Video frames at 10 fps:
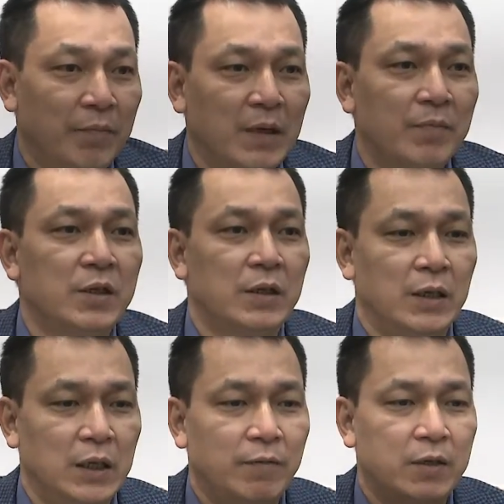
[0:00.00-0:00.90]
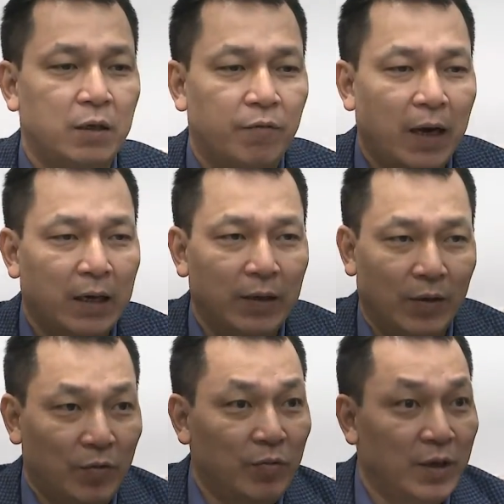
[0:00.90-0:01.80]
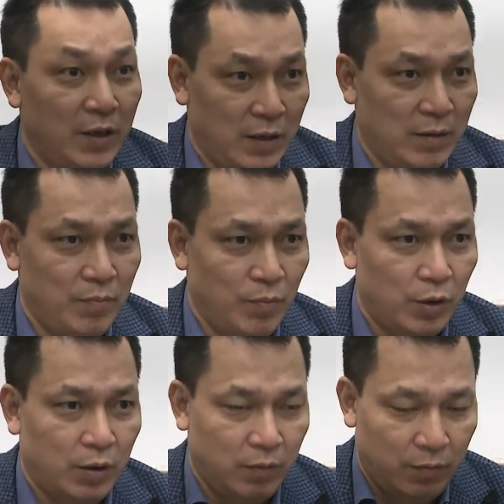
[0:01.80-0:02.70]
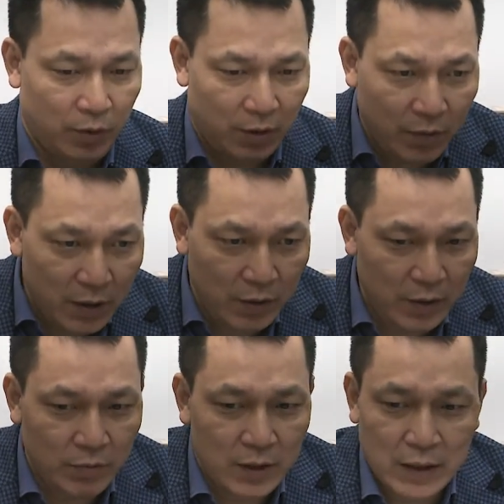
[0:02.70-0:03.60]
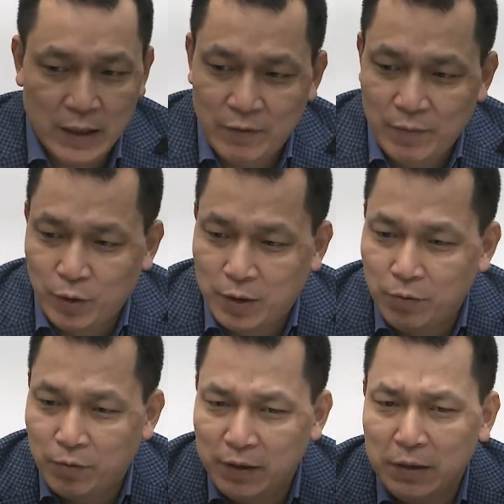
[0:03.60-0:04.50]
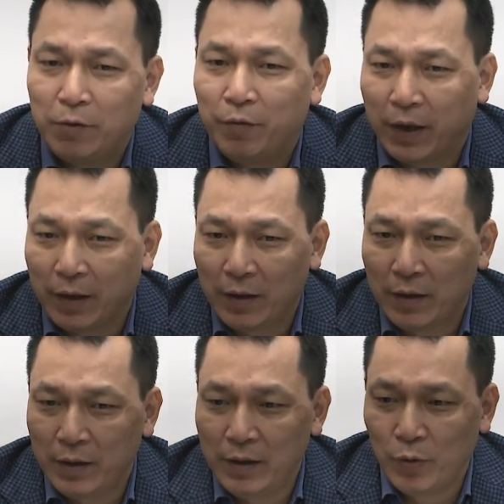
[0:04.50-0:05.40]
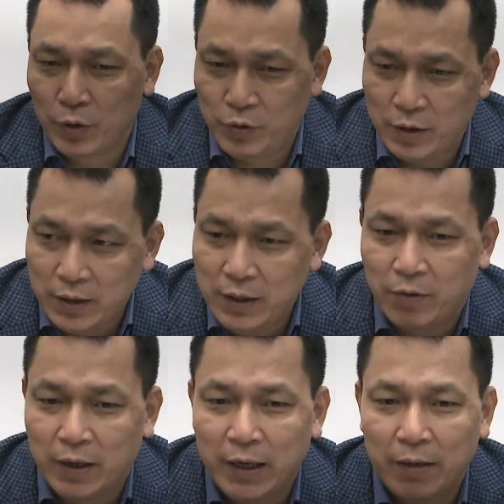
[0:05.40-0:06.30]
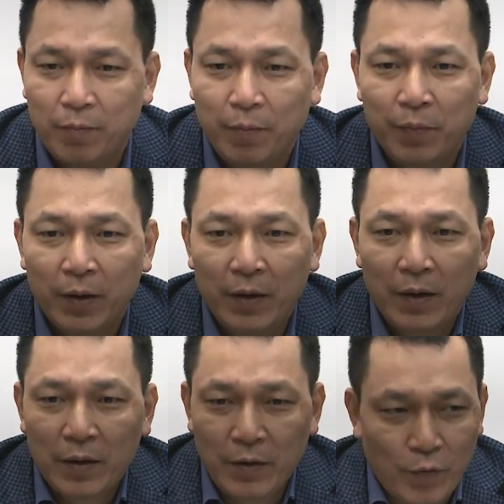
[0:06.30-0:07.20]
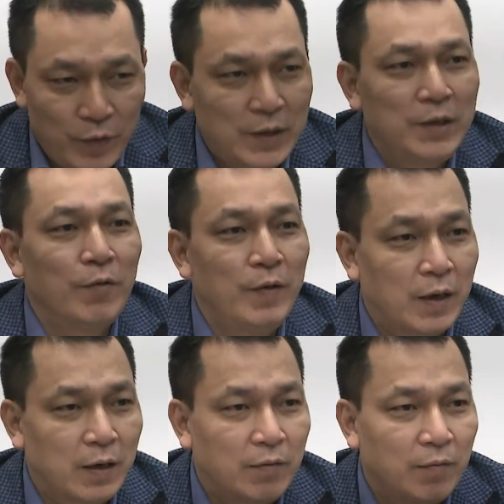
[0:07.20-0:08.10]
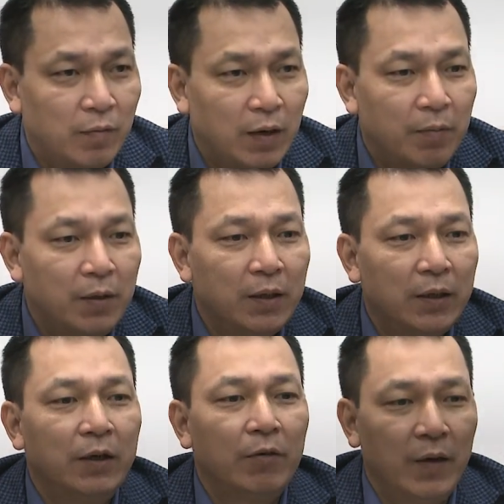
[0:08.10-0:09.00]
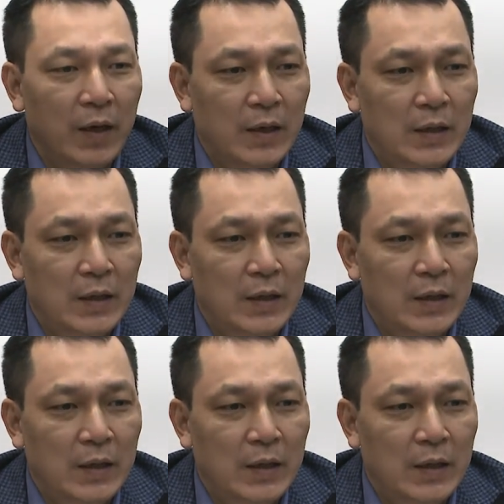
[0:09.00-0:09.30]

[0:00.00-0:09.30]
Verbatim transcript: chăm xử lý và xử phạt thì nó cũng chỉ là một trong quá trình chống dịch này là một công rất nhiều việc. Đi một chuyến đi của anh em nó có rất nhiều việc, đáp ứng được rất nhiều việc.